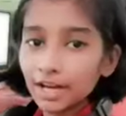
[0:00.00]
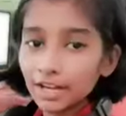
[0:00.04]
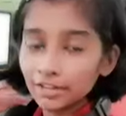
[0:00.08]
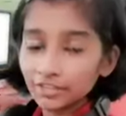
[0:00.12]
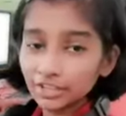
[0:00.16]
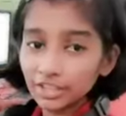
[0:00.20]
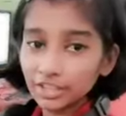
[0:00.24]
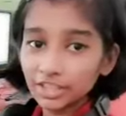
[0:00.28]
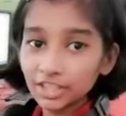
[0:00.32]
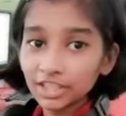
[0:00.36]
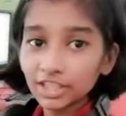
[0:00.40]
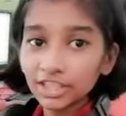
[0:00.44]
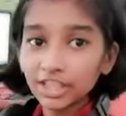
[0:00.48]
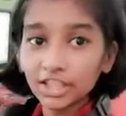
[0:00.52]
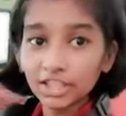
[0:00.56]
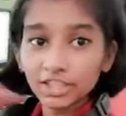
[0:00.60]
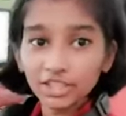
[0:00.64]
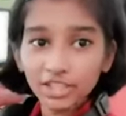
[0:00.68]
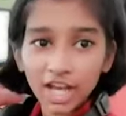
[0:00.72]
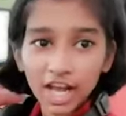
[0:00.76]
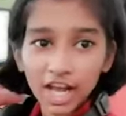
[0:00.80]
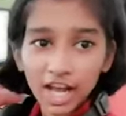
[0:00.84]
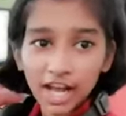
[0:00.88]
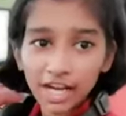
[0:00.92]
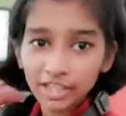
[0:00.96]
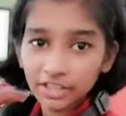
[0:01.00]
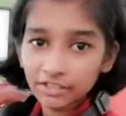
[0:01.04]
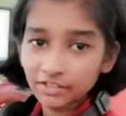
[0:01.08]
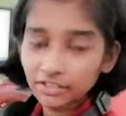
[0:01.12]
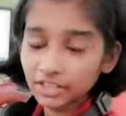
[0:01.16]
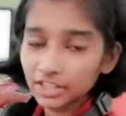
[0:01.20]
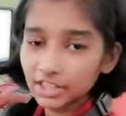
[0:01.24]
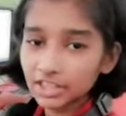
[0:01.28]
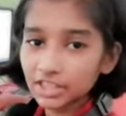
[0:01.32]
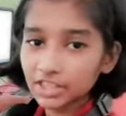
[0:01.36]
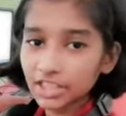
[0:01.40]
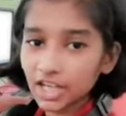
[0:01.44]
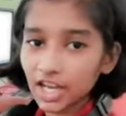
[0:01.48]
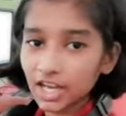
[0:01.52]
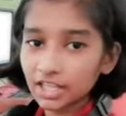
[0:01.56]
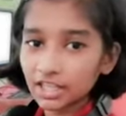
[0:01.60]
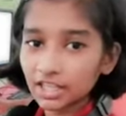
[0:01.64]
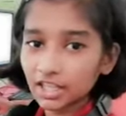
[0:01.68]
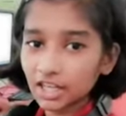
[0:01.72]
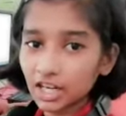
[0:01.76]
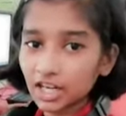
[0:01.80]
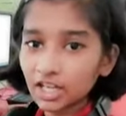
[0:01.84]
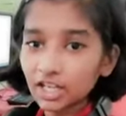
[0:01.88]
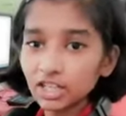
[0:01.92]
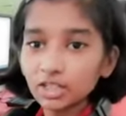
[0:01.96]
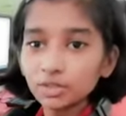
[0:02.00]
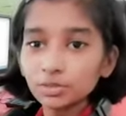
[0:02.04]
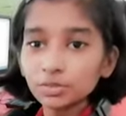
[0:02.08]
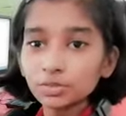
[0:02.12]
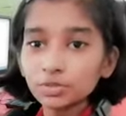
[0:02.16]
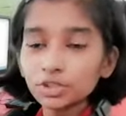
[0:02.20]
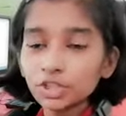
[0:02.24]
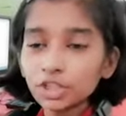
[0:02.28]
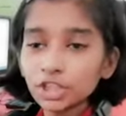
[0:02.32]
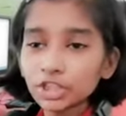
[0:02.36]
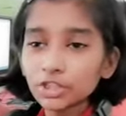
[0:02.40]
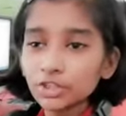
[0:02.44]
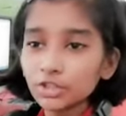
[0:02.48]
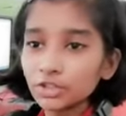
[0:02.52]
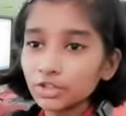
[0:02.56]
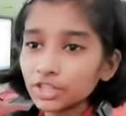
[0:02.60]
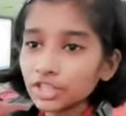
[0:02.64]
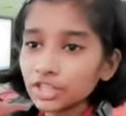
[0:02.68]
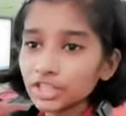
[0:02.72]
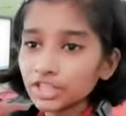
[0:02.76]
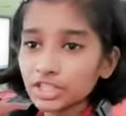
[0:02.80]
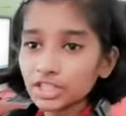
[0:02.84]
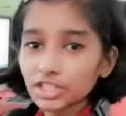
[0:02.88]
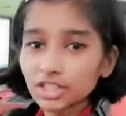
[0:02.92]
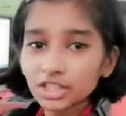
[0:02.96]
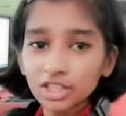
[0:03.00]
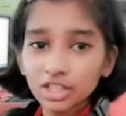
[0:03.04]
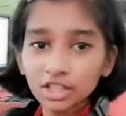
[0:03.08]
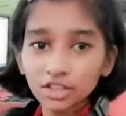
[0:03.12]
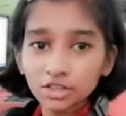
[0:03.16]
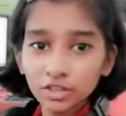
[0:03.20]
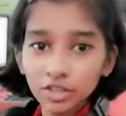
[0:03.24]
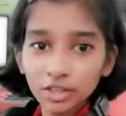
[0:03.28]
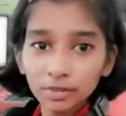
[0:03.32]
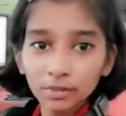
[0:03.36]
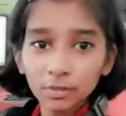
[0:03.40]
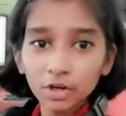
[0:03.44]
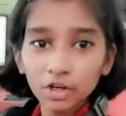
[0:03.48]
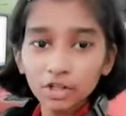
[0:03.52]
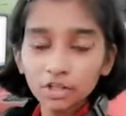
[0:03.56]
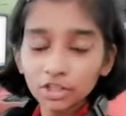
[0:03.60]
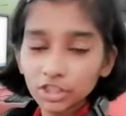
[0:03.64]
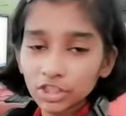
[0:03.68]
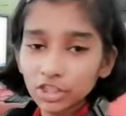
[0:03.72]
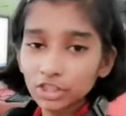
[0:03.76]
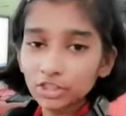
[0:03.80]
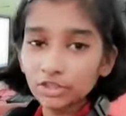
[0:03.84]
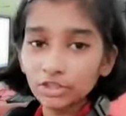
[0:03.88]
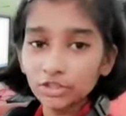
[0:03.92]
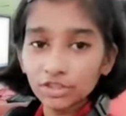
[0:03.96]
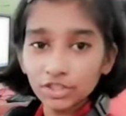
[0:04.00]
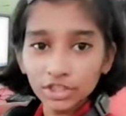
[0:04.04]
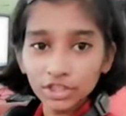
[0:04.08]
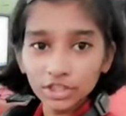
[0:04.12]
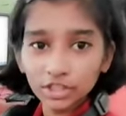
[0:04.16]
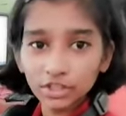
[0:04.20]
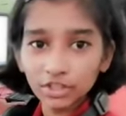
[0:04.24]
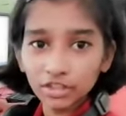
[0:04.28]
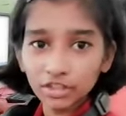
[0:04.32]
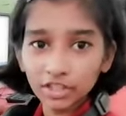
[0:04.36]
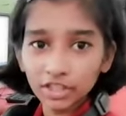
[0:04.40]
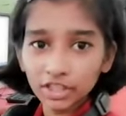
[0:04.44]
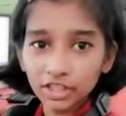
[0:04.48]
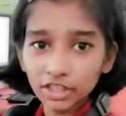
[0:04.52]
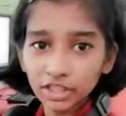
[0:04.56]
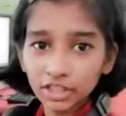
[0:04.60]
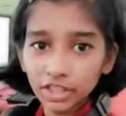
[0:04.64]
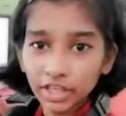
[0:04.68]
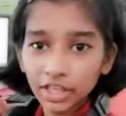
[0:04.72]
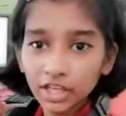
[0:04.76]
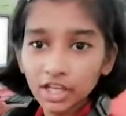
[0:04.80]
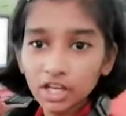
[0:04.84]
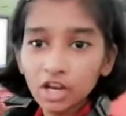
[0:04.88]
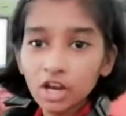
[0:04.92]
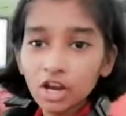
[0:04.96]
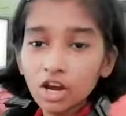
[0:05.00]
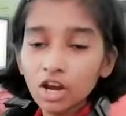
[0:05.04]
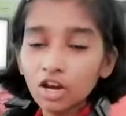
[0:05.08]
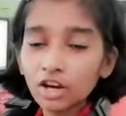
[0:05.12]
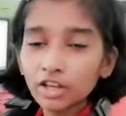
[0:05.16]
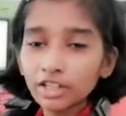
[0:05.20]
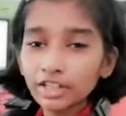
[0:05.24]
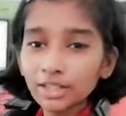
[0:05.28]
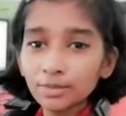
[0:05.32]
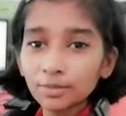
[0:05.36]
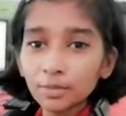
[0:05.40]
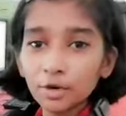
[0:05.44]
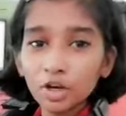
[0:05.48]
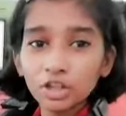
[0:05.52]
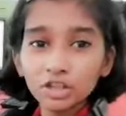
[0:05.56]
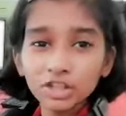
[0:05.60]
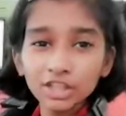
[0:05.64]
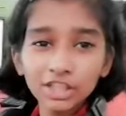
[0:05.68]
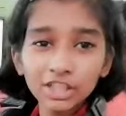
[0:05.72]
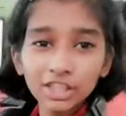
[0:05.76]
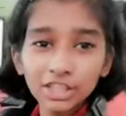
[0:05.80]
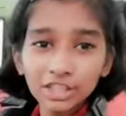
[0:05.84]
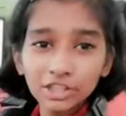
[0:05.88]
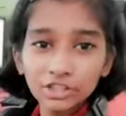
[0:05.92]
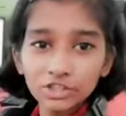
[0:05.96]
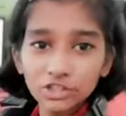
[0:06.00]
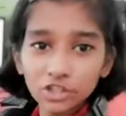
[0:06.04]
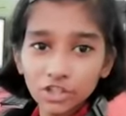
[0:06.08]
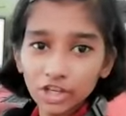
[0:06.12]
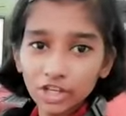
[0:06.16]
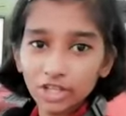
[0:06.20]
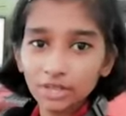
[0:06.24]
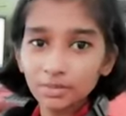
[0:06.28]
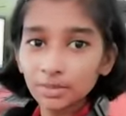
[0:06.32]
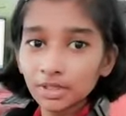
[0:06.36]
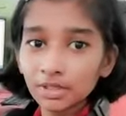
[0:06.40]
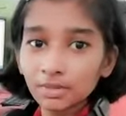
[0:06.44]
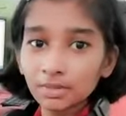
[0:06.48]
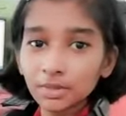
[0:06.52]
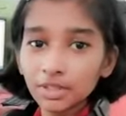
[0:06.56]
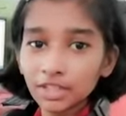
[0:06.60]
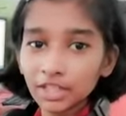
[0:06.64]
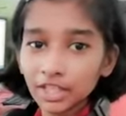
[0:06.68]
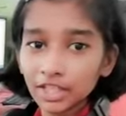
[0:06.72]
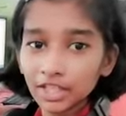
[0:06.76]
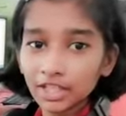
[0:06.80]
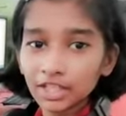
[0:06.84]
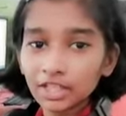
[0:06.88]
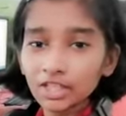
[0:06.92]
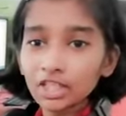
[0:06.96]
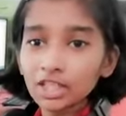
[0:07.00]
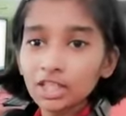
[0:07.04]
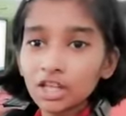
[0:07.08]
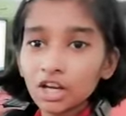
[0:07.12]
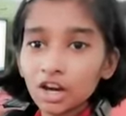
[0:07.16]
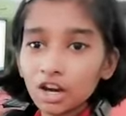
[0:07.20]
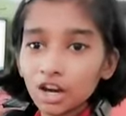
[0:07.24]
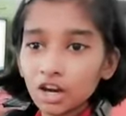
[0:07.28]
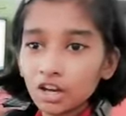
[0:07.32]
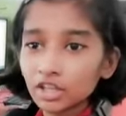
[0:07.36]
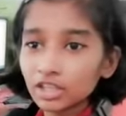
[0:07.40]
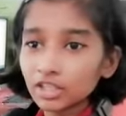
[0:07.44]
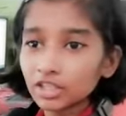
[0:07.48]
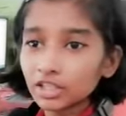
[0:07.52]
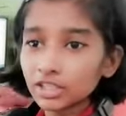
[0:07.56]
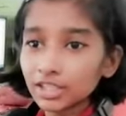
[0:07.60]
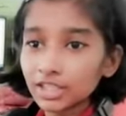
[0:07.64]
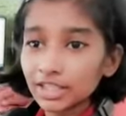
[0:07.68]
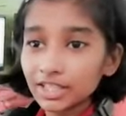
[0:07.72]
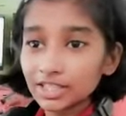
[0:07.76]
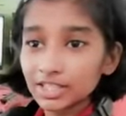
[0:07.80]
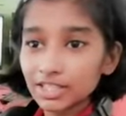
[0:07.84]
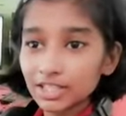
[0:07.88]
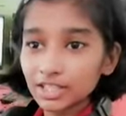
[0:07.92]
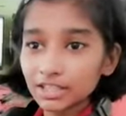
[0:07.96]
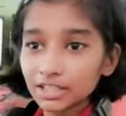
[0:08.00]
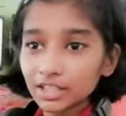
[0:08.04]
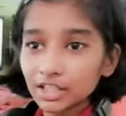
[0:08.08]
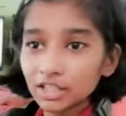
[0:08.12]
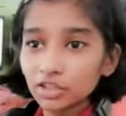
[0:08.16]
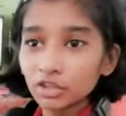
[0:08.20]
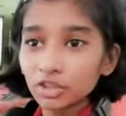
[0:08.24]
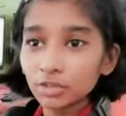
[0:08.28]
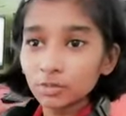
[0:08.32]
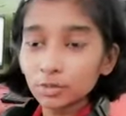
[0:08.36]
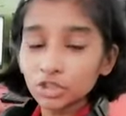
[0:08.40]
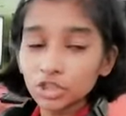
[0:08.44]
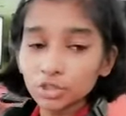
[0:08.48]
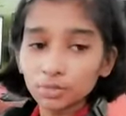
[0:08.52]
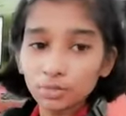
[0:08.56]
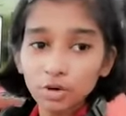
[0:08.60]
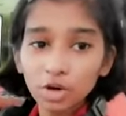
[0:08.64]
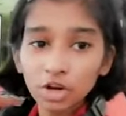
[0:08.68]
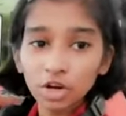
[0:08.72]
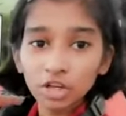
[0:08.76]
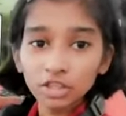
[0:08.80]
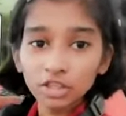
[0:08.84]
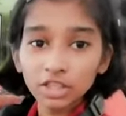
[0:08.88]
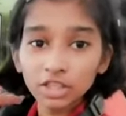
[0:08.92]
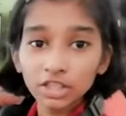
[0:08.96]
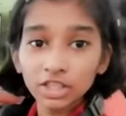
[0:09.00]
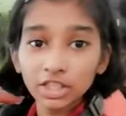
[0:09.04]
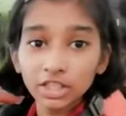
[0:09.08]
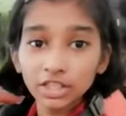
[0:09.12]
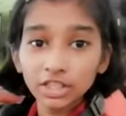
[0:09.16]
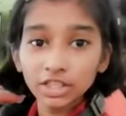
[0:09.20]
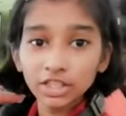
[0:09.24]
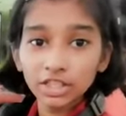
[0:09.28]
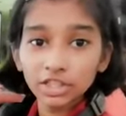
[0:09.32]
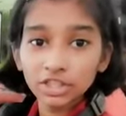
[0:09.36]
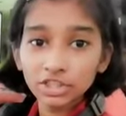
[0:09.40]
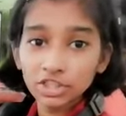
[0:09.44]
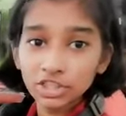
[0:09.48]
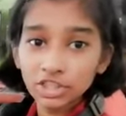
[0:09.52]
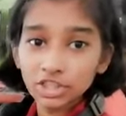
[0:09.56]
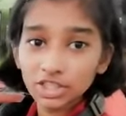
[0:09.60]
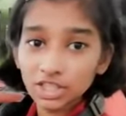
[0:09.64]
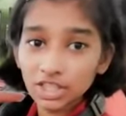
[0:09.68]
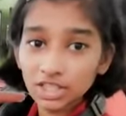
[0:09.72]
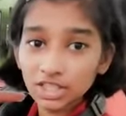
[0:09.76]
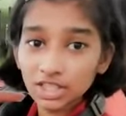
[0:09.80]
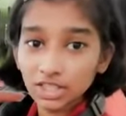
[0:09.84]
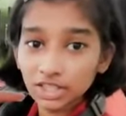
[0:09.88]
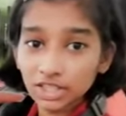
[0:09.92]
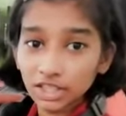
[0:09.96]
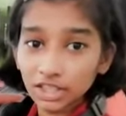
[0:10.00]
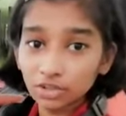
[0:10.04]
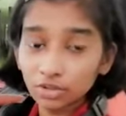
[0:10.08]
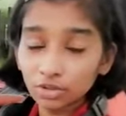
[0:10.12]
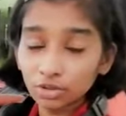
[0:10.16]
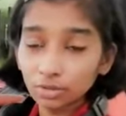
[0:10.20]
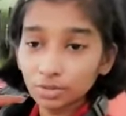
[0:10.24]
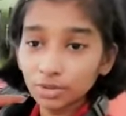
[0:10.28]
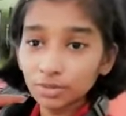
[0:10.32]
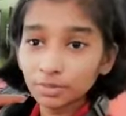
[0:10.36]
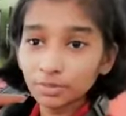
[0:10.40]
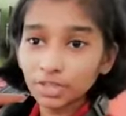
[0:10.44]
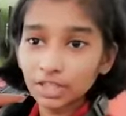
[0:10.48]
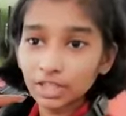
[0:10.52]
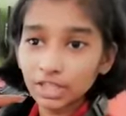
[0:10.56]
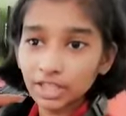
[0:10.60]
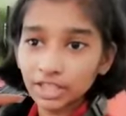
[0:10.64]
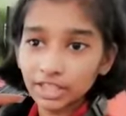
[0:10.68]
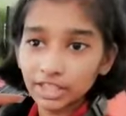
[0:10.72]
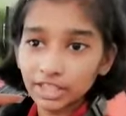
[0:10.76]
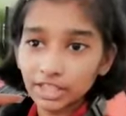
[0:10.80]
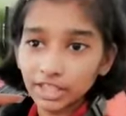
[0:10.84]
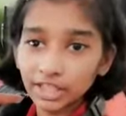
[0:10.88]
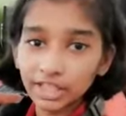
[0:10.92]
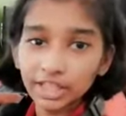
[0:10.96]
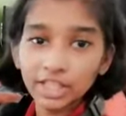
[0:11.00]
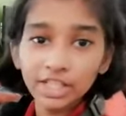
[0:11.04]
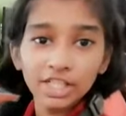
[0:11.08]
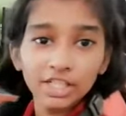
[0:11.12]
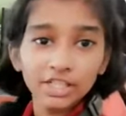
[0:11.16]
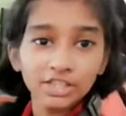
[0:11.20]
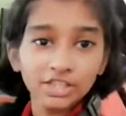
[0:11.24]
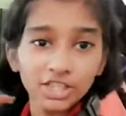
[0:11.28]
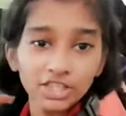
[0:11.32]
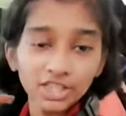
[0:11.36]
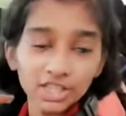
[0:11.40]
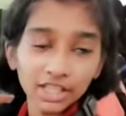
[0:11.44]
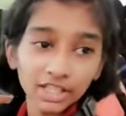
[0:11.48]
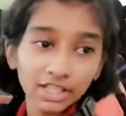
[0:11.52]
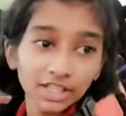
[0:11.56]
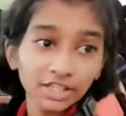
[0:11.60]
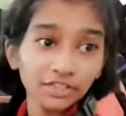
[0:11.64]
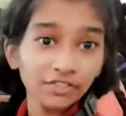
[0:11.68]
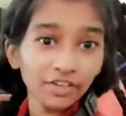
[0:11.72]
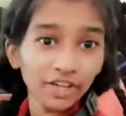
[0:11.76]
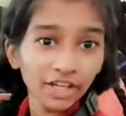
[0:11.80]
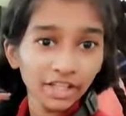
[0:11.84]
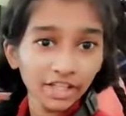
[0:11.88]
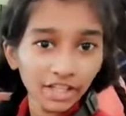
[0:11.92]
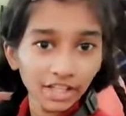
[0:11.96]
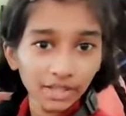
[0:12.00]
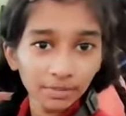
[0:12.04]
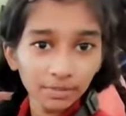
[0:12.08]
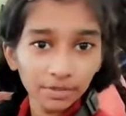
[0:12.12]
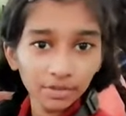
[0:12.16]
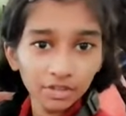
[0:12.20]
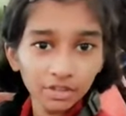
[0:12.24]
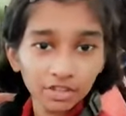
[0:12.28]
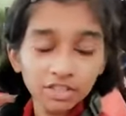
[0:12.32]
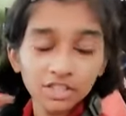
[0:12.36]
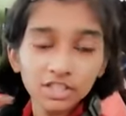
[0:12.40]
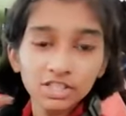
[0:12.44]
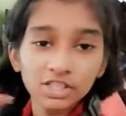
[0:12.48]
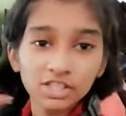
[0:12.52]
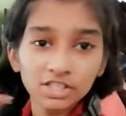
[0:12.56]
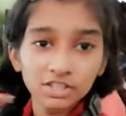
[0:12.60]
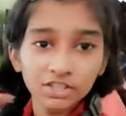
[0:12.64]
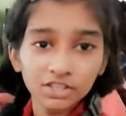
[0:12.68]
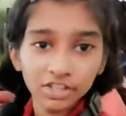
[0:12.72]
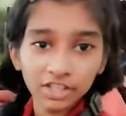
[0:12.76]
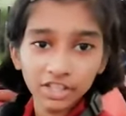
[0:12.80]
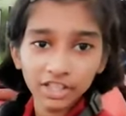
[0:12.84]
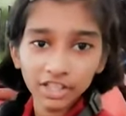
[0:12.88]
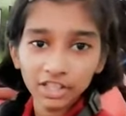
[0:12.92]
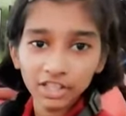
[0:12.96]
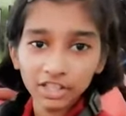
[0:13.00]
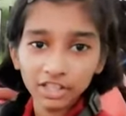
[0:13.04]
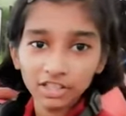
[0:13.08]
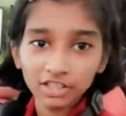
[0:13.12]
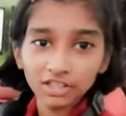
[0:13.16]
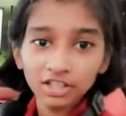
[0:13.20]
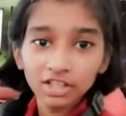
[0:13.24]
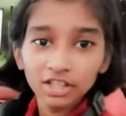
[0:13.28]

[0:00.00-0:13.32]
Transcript: अविनी कक्षा आठवीं की छात्रा मुझे कोडिंग सीखते हुए बहुत ही खुशी हो रही है और ये बहुत ही इंजॉयबल भी है और ये सीखते हुए मुझे बहुत ही नई नई चीज़ें सीखने को भी मिल रही है जैसे कि वेरिएबल स्ट्रिंग